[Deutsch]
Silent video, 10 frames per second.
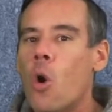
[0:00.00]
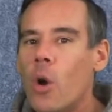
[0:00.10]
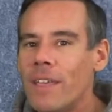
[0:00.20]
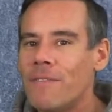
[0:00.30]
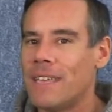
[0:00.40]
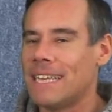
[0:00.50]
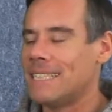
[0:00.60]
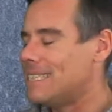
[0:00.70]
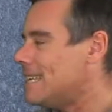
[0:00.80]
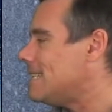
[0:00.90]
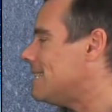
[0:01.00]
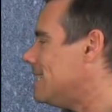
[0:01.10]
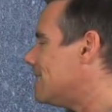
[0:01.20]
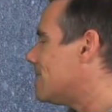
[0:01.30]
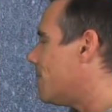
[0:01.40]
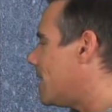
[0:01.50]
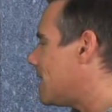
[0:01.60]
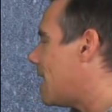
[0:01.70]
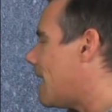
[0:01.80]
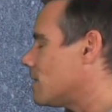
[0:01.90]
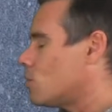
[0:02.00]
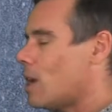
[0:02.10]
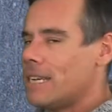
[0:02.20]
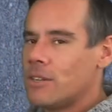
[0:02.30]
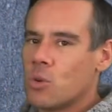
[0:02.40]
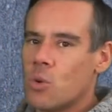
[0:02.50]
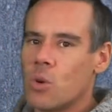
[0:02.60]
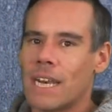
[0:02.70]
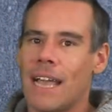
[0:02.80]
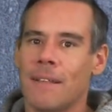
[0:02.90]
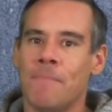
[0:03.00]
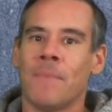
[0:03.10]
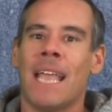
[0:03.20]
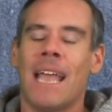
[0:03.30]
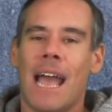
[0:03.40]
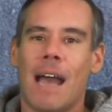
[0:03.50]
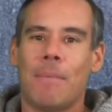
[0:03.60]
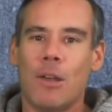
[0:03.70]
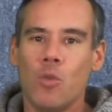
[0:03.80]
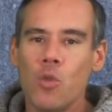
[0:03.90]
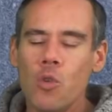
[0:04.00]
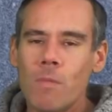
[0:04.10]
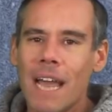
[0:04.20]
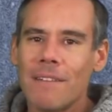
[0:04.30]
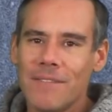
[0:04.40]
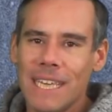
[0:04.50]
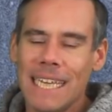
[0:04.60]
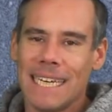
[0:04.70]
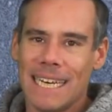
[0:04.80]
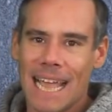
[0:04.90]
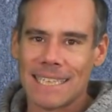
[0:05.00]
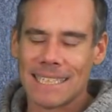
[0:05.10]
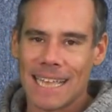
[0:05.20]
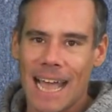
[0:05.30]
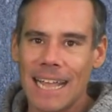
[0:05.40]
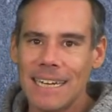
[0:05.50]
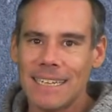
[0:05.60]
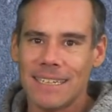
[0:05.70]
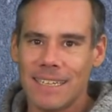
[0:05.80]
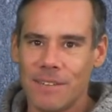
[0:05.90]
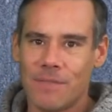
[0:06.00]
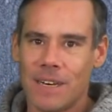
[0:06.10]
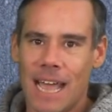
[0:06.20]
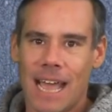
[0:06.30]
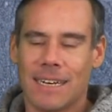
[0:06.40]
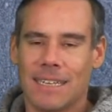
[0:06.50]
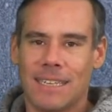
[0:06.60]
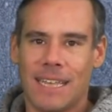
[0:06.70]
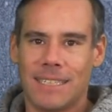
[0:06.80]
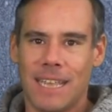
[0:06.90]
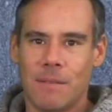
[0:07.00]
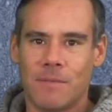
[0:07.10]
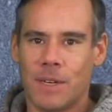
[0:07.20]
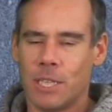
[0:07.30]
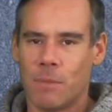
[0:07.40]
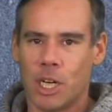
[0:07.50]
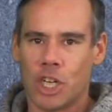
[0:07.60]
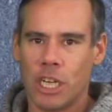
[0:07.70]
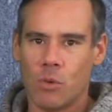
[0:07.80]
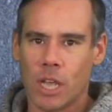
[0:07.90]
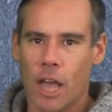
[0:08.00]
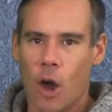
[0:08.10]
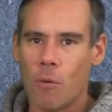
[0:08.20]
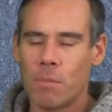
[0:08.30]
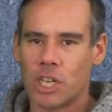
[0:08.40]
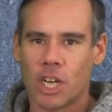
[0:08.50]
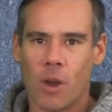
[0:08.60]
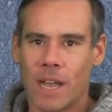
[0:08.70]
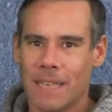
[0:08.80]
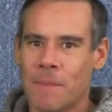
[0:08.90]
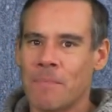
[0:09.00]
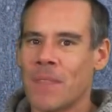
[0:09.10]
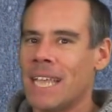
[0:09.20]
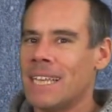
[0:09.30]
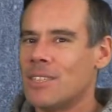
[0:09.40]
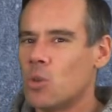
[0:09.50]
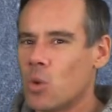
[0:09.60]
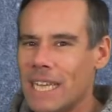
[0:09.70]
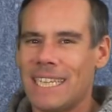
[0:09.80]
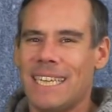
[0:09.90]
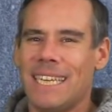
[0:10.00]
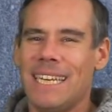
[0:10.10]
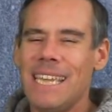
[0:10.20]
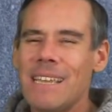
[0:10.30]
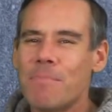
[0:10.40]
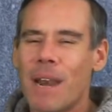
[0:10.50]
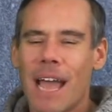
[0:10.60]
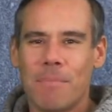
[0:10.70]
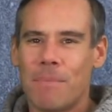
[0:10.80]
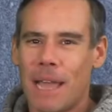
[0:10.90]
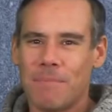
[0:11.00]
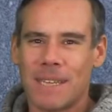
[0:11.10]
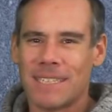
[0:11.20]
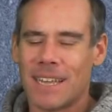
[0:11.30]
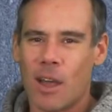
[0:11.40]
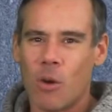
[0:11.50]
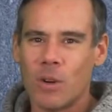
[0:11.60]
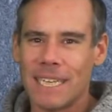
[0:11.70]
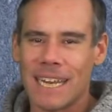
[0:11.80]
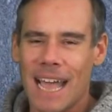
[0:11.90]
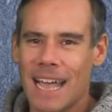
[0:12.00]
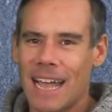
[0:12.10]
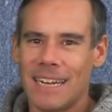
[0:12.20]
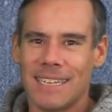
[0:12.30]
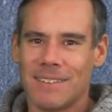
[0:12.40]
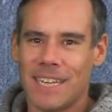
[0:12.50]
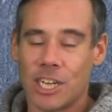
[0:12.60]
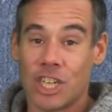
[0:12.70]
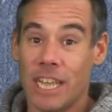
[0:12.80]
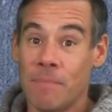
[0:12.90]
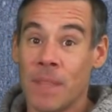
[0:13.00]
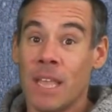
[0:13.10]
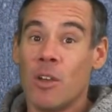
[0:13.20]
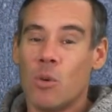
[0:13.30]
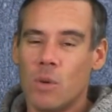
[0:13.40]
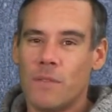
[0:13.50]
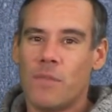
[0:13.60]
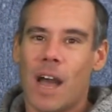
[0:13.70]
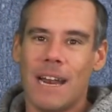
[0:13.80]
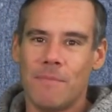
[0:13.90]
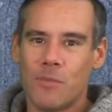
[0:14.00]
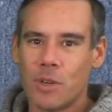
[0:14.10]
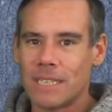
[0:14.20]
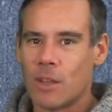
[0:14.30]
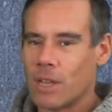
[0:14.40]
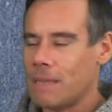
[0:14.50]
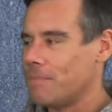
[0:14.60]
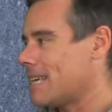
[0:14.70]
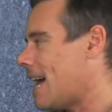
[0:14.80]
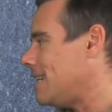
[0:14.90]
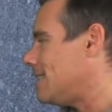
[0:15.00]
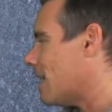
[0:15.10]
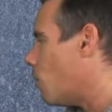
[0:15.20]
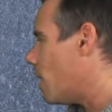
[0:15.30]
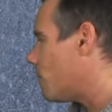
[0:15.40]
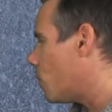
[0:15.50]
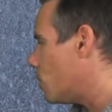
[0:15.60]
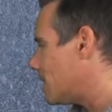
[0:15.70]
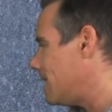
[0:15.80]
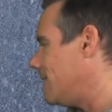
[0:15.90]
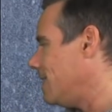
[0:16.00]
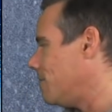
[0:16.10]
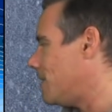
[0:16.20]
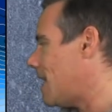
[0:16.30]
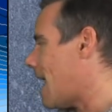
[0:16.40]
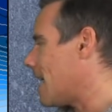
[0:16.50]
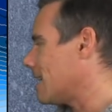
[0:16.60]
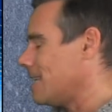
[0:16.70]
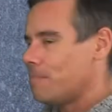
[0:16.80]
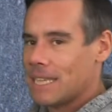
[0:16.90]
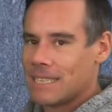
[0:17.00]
Häufig sind diese Wetterlagen, so eine Troglage, aber überwiegend nass-kalt in tiefen Lagen. Das heißt, selbst wenn es mal Schnee- und Graupelschauer gibt, so richtig liegen bleiben bleibt das dann auch nicht nachhaltig, der Schnee. Und vor allem wird es auch eben keinen Dauerfrost in tiefen Lagen geben.